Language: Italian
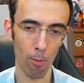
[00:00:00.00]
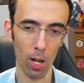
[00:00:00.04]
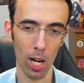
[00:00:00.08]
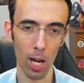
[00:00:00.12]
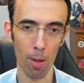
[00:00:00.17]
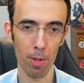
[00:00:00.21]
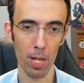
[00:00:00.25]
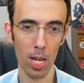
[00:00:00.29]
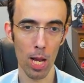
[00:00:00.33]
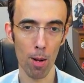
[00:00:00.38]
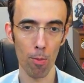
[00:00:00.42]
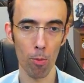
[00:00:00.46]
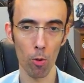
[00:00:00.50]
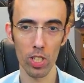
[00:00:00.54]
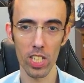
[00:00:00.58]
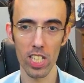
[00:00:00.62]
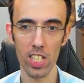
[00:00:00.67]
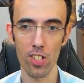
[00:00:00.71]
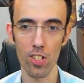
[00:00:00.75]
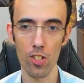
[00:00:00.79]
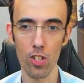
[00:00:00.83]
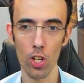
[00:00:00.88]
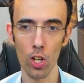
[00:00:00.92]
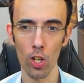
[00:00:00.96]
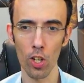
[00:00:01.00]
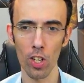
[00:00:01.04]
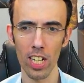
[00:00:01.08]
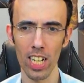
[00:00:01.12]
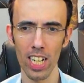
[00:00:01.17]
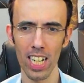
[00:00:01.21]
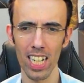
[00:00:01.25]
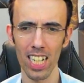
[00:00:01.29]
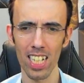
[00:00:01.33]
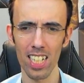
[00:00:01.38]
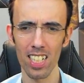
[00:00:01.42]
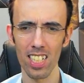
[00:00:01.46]
alla prima
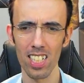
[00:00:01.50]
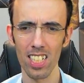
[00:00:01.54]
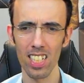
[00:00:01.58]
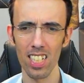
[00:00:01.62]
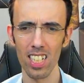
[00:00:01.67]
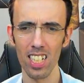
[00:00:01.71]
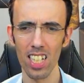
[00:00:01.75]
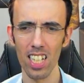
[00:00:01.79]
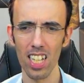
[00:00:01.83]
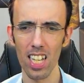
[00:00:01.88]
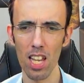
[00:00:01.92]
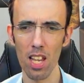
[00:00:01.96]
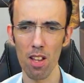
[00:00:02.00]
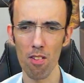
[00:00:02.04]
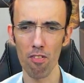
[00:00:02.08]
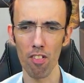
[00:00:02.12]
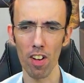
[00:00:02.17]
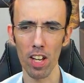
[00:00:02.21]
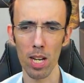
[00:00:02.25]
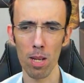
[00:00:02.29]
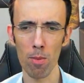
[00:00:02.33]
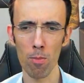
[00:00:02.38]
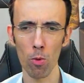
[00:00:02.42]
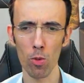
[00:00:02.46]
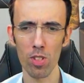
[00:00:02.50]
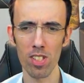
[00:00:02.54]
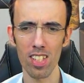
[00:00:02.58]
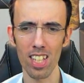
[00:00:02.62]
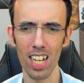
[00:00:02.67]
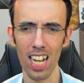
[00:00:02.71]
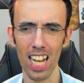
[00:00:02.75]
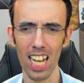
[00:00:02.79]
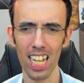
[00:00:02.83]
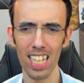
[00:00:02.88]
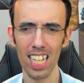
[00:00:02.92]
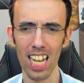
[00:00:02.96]
posizione e faremo
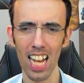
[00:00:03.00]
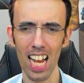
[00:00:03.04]
strada